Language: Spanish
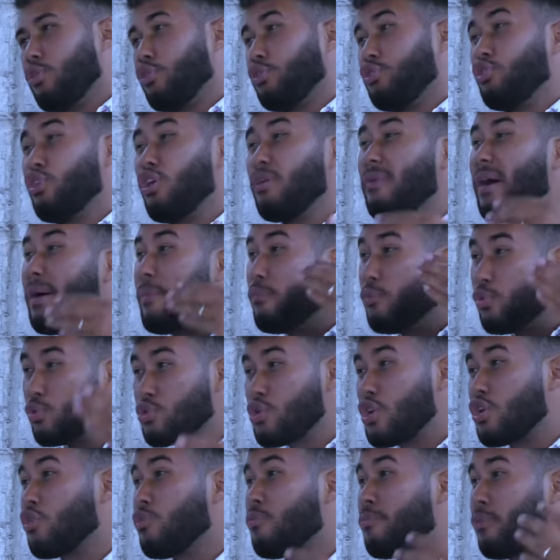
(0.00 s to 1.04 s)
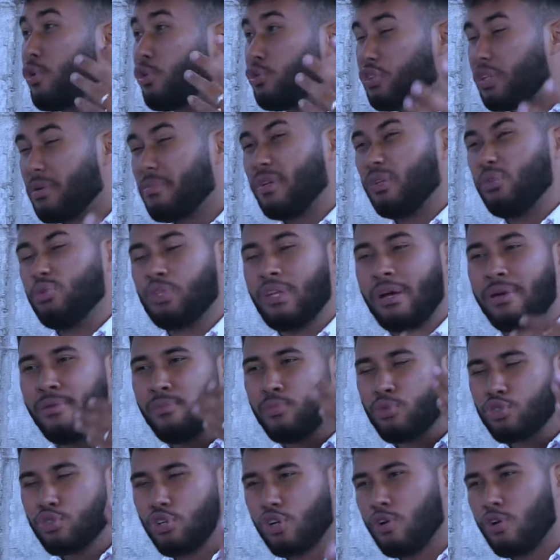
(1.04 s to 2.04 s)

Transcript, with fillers: Yo iba mucho a los montes, me gustaban mucho